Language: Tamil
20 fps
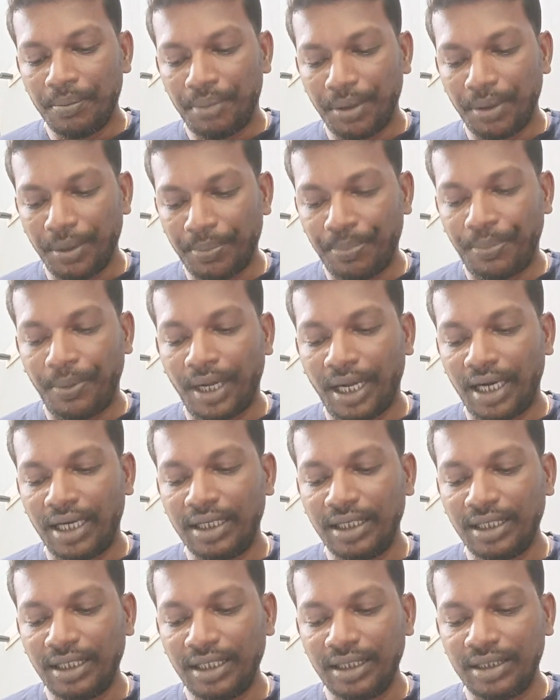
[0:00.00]

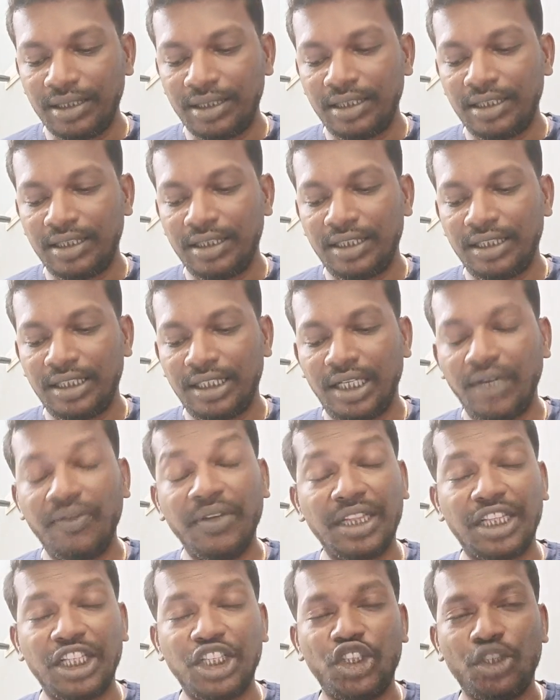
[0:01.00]
பிற்பாடு
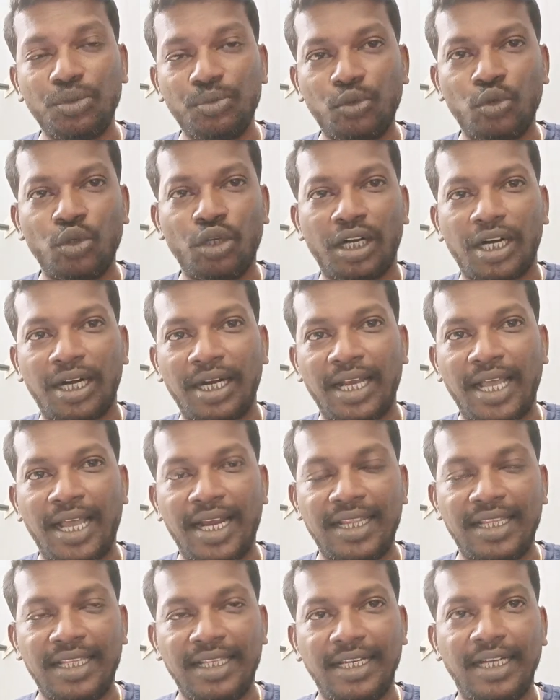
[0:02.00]
இருபத்தஞ்சி மூணு
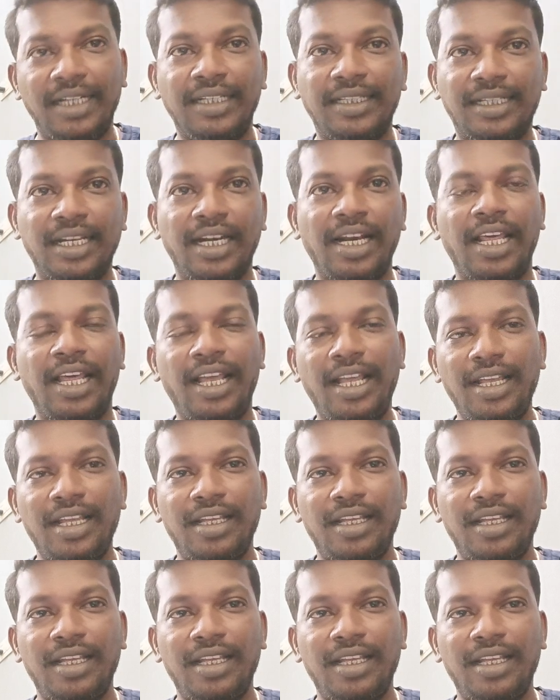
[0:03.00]
ரெண்டாயிரத்தி எட்டில்